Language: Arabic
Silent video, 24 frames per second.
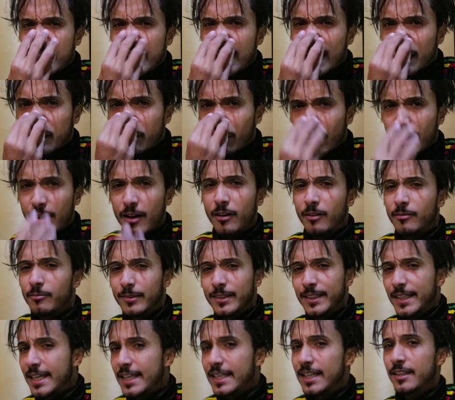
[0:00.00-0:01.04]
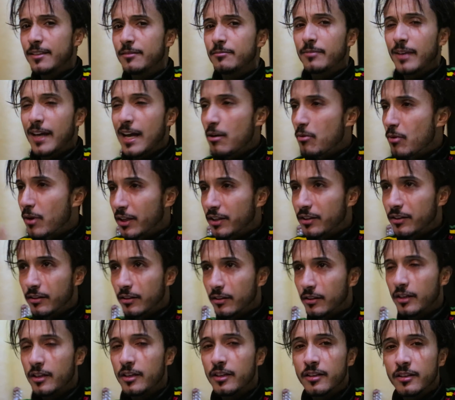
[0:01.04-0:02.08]
اللي كتبقى مثلا تبقى واحد
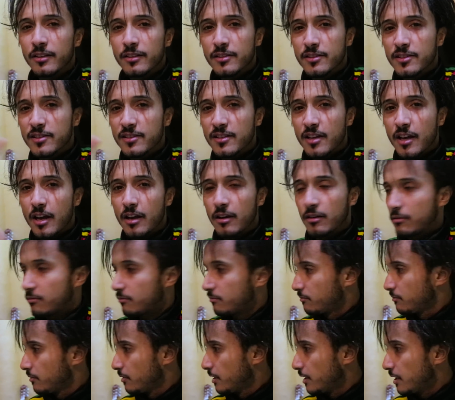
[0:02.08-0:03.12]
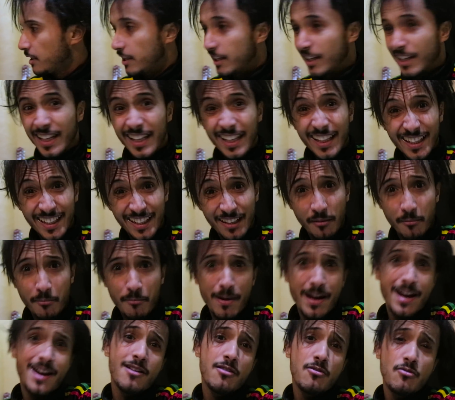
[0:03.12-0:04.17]
نص ساعه ليلي
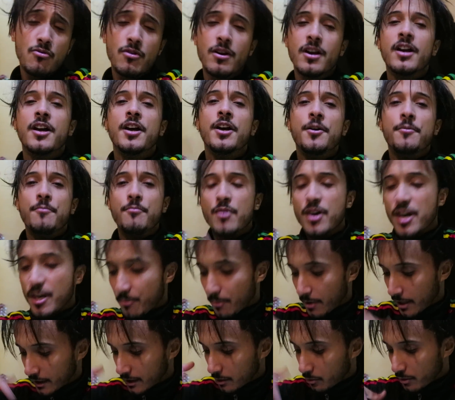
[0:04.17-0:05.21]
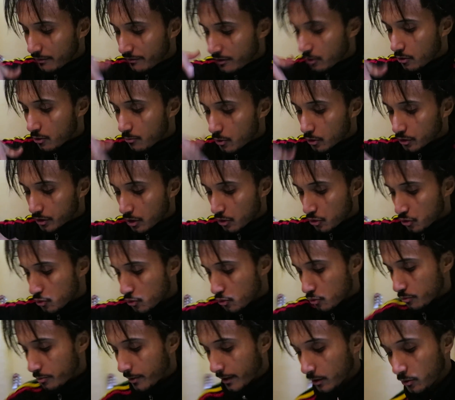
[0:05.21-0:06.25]
مياو المهم عطيونا في الكومونتير
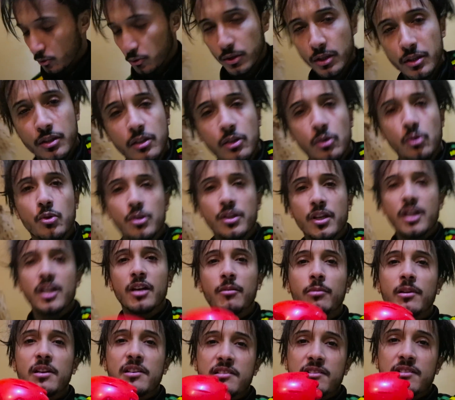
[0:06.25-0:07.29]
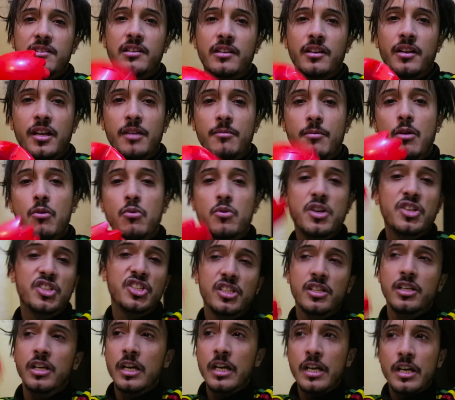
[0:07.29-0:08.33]
شنو بغيتونا نديرو هنايا بلاصه الكريمه ولا
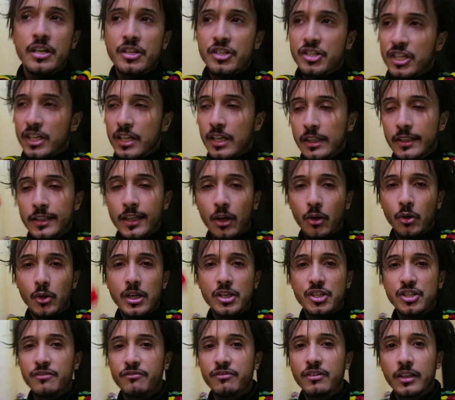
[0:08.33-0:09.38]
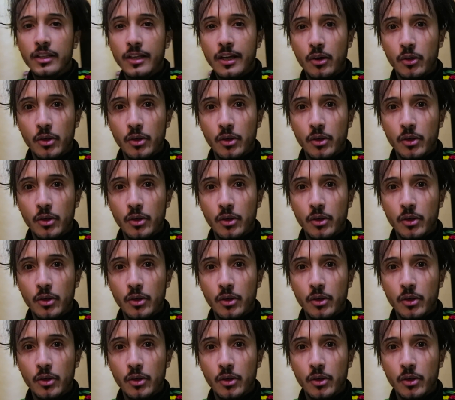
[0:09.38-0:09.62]
شي شي ايدي اخرى شي فكره